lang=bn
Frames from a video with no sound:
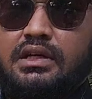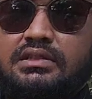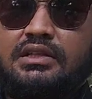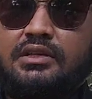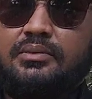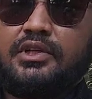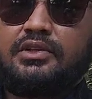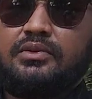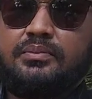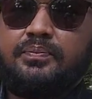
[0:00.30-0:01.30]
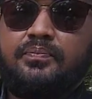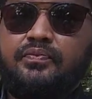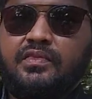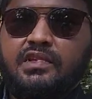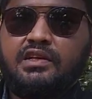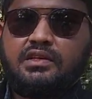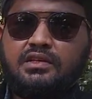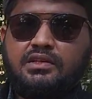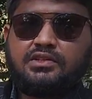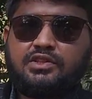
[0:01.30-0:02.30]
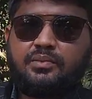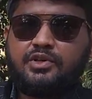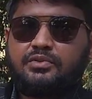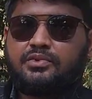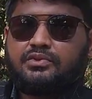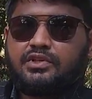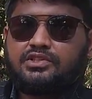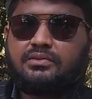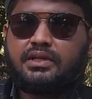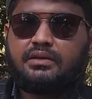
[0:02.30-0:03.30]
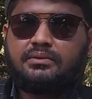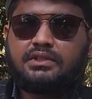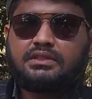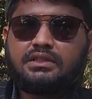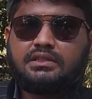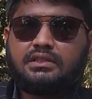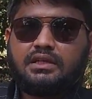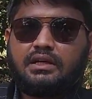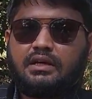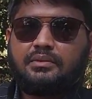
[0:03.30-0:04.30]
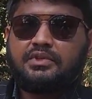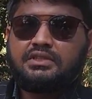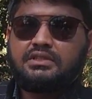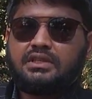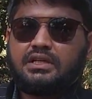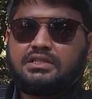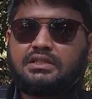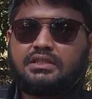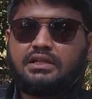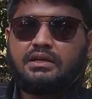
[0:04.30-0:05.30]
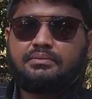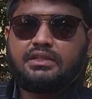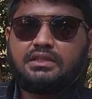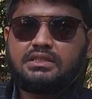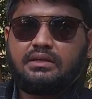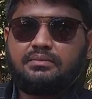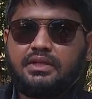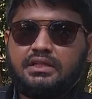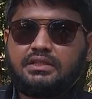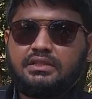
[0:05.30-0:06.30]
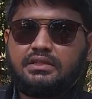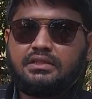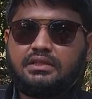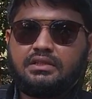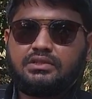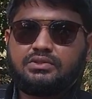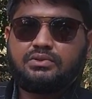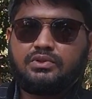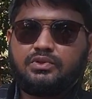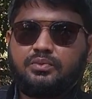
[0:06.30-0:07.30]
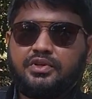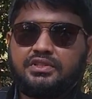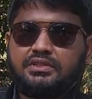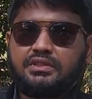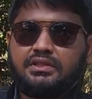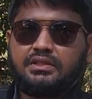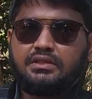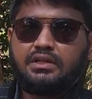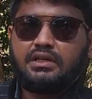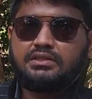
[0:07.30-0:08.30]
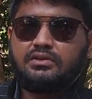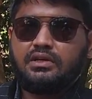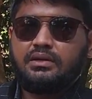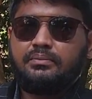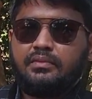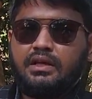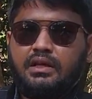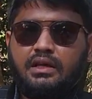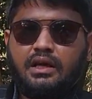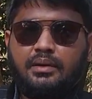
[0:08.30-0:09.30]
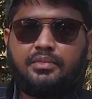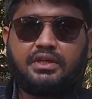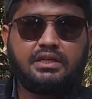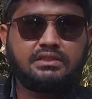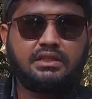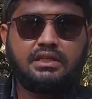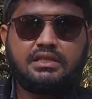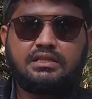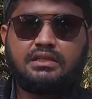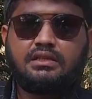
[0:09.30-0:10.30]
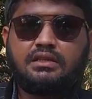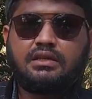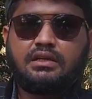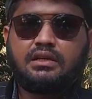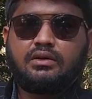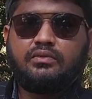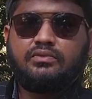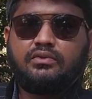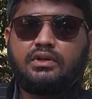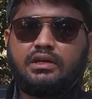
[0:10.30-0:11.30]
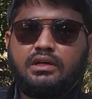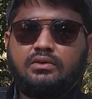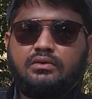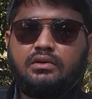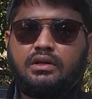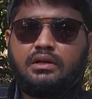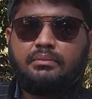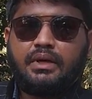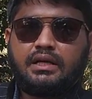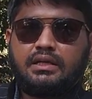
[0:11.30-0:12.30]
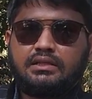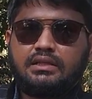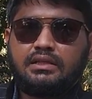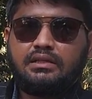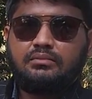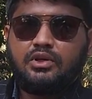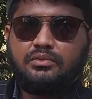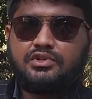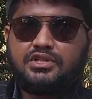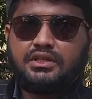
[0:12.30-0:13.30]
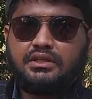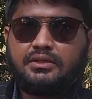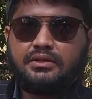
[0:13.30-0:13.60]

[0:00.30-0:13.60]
আসসালামু আলাইকুম সম্মানিত বন্ধুরা সবাই কেমন আছেন আমি ইঞ্জিনিয়ার আশিক আপনাদের সামনে একটি সুন্দর টপিক্স নিয়ে হাজির হলাম আমি আজকে আছি গফুরগাঁও পাগলা থানা ময়মনসিং